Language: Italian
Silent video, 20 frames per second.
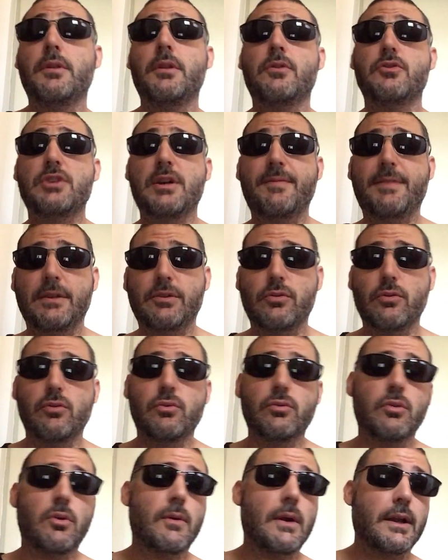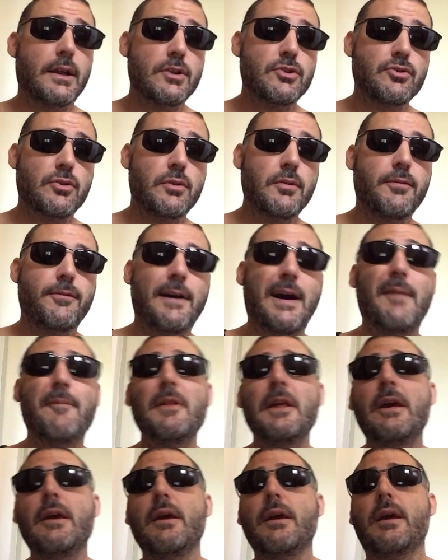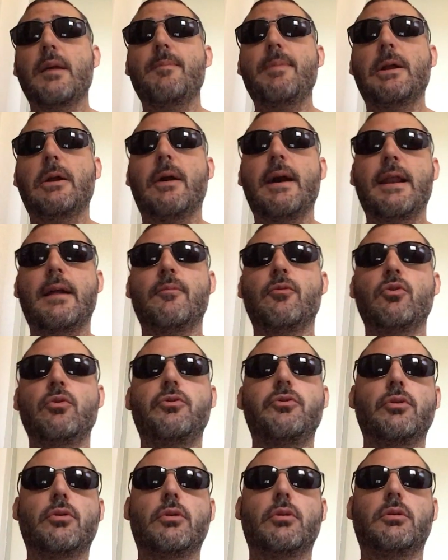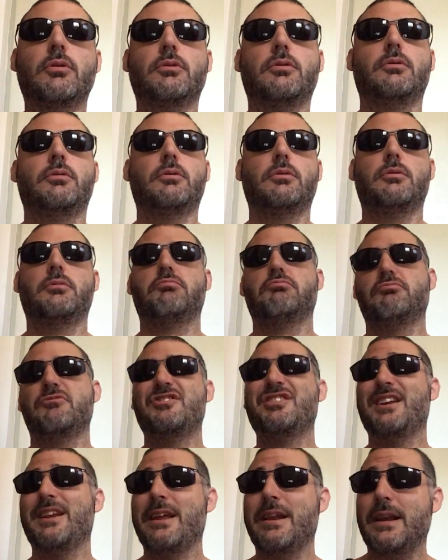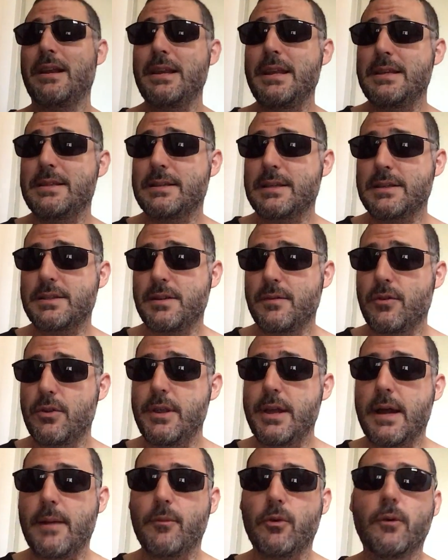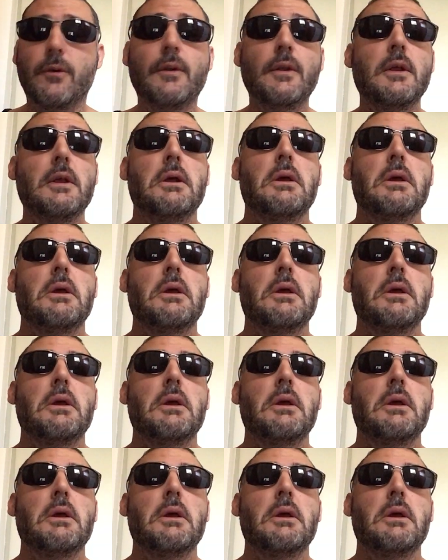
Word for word: Ne ho già fatto uno qualche giorno fa, che però era molto eh, generalista, se vogliamo